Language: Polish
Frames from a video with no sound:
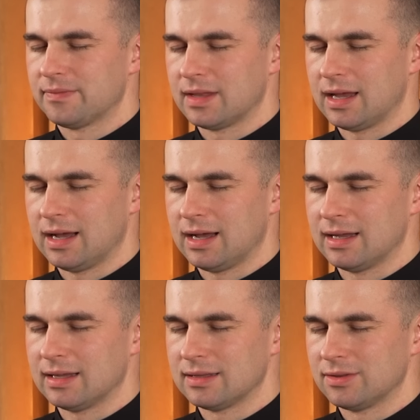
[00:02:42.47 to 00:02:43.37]

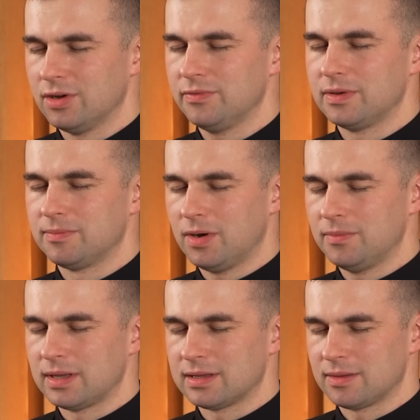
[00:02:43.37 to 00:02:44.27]
na nowy
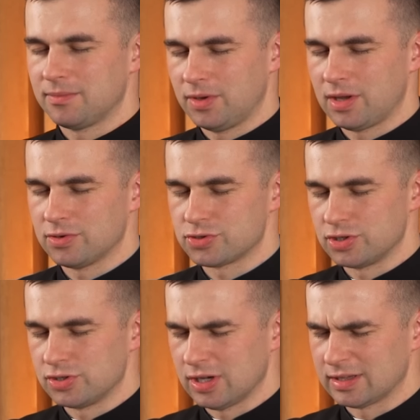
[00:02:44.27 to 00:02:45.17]
moment mojego
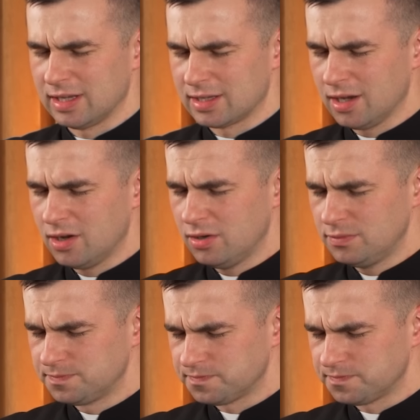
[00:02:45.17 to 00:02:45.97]
życia. Dlatego